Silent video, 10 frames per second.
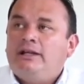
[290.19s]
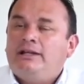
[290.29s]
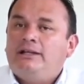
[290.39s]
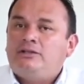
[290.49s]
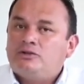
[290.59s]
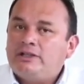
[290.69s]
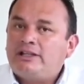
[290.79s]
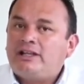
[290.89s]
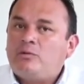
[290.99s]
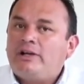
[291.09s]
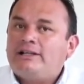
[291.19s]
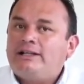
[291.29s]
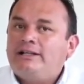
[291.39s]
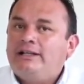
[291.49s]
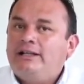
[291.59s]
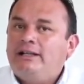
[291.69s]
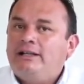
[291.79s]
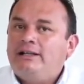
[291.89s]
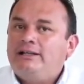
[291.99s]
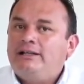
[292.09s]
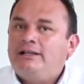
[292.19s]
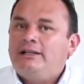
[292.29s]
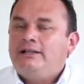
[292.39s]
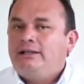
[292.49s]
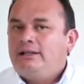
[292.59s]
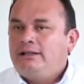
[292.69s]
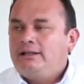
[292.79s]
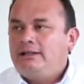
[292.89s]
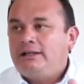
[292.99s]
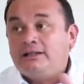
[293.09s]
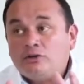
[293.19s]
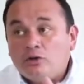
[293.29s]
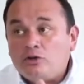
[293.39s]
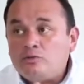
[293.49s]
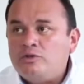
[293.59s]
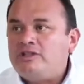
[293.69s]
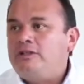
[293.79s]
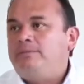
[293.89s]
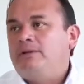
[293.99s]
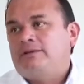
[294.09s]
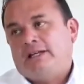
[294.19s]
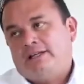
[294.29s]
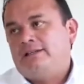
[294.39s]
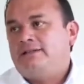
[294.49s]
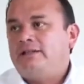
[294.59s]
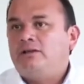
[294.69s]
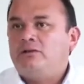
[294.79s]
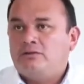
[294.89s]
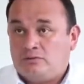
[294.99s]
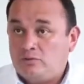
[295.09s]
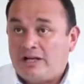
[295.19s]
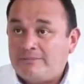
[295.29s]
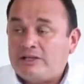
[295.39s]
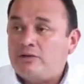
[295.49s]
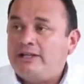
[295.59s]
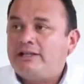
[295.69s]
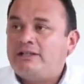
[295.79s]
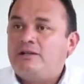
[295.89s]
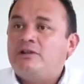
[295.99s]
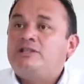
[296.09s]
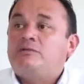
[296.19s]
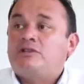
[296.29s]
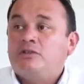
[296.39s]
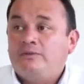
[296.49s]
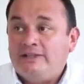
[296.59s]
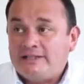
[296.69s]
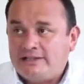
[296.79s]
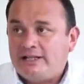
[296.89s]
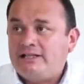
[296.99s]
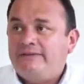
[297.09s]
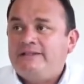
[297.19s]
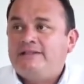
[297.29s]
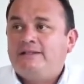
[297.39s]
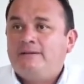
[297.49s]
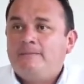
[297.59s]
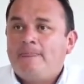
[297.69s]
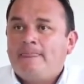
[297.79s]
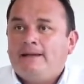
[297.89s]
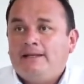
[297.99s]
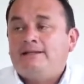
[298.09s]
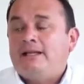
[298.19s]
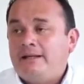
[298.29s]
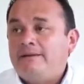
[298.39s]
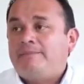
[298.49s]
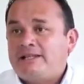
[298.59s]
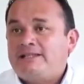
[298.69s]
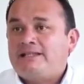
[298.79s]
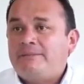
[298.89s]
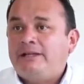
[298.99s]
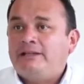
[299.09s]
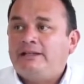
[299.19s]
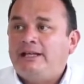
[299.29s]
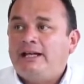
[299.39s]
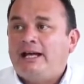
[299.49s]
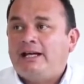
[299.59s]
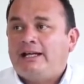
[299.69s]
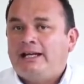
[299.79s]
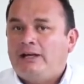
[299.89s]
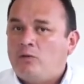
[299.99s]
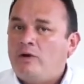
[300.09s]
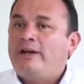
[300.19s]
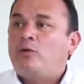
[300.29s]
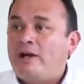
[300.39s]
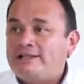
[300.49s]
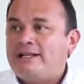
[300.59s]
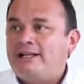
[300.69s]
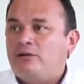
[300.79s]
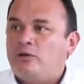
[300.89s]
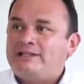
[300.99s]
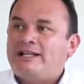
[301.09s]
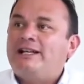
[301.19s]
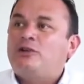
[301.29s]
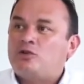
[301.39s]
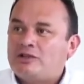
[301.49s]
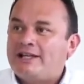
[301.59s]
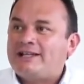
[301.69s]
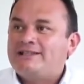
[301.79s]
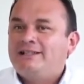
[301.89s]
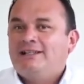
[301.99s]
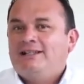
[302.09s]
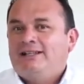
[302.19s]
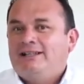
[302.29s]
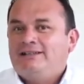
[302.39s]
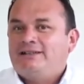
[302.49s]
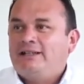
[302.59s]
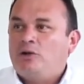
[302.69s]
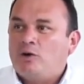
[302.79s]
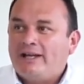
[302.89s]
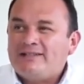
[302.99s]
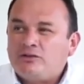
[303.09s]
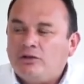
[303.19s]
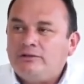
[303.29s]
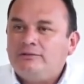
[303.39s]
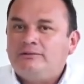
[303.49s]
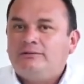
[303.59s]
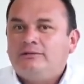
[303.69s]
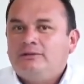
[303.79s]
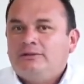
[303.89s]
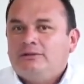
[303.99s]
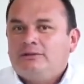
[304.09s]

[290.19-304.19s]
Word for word: Eh, si ustedes recuerdan, eh, todos los municipios, hay que decirlo, su gran mayoría tiene una situación financiera difícil. Y se debe precisamente a que o engruesan o están engrosadas este, lo que son